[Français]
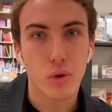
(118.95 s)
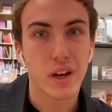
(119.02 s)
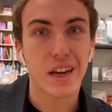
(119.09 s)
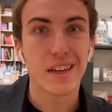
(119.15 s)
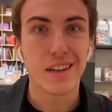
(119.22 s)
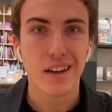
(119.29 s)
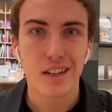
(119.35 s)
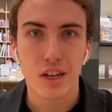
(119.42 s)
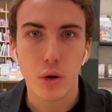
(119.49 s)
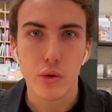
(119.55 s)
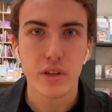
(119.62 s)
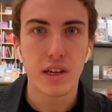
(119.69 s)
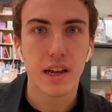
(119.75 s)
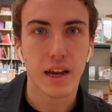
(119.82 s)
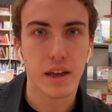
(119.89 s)
pour créer de la
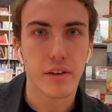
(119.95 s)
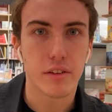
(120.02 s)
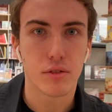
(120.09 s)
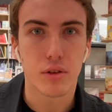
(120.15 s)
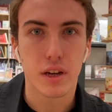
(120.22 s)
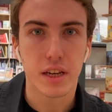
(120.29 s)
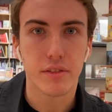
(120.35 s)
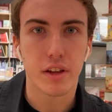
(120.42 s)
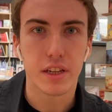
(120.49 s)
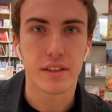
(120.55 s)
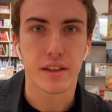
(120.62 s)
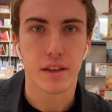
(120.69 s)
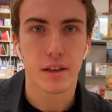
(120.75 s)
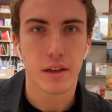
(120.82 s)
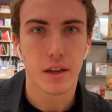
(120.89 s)
jalousie et de la,
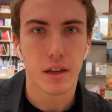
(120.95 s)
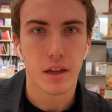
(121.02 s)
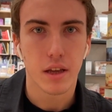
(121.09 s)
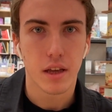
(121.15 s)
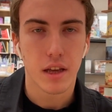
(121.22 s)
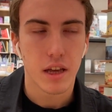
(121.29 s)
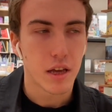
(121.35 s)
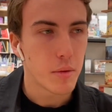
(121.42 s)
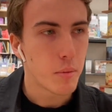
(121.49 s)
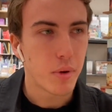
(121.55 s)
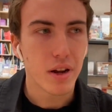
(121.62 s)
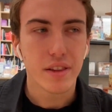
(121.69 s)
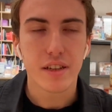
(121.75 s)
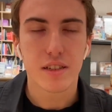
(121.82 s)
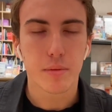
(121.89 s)
rivalité.
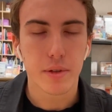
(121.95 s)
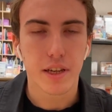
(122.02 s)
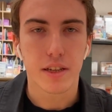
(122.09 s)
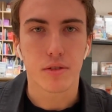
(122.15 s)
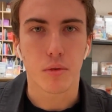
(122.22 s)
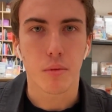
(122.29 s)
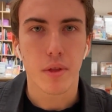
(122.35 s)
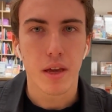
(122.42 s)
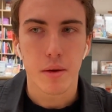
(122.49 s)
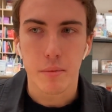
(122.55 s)
Plein d'explications.